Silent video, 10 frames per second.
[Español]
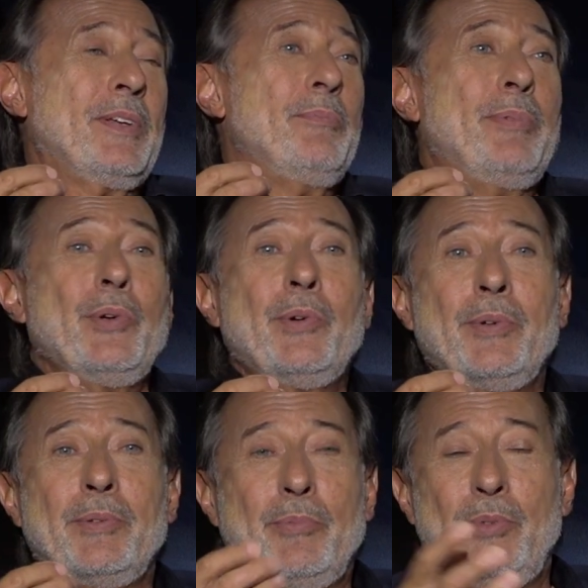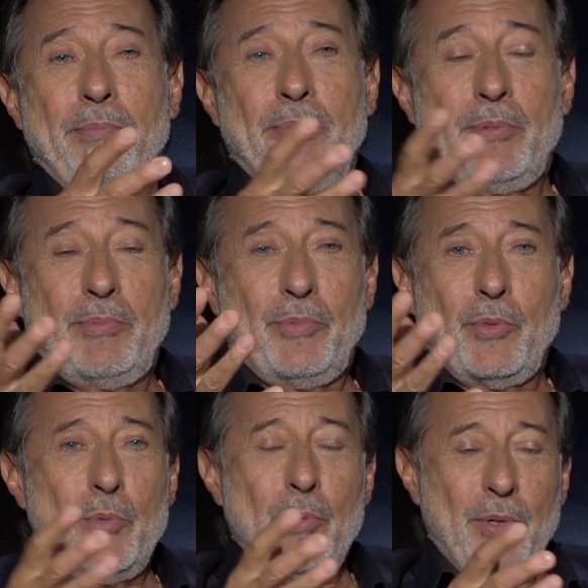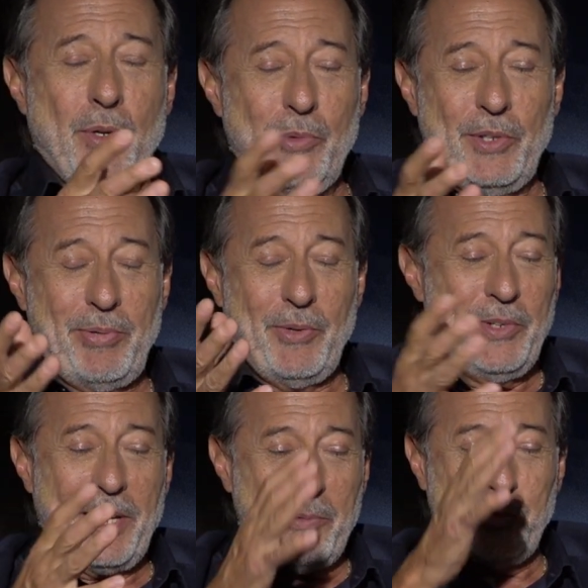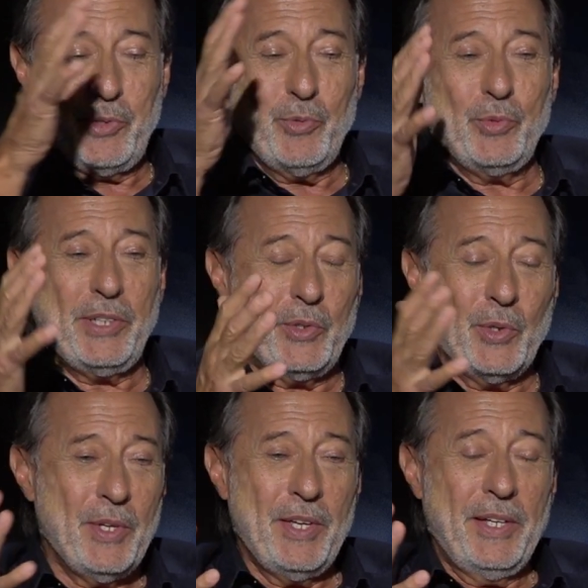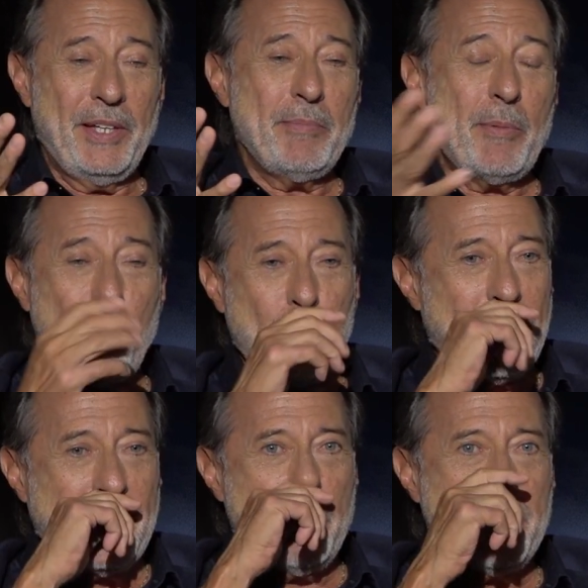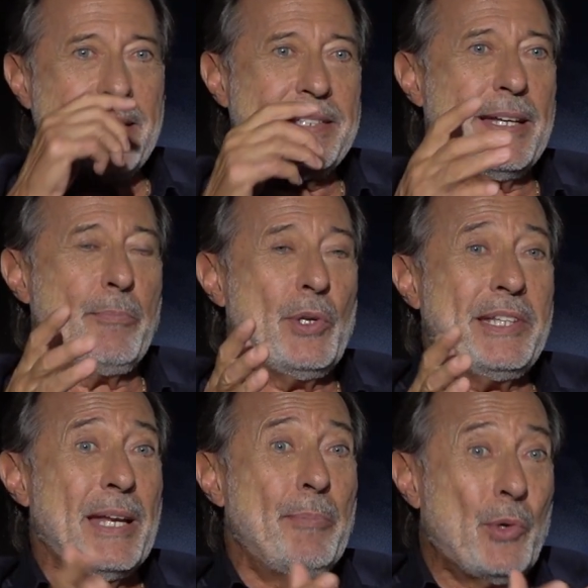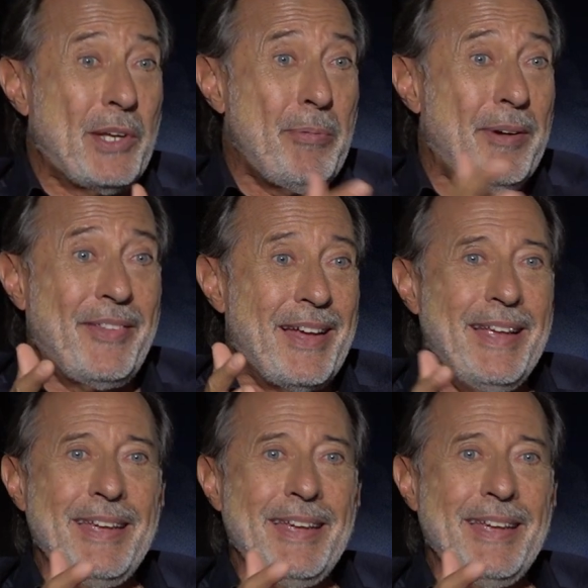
pero como, como un día me un título, es más popular que la milanesa napolitana, pero que es verdad,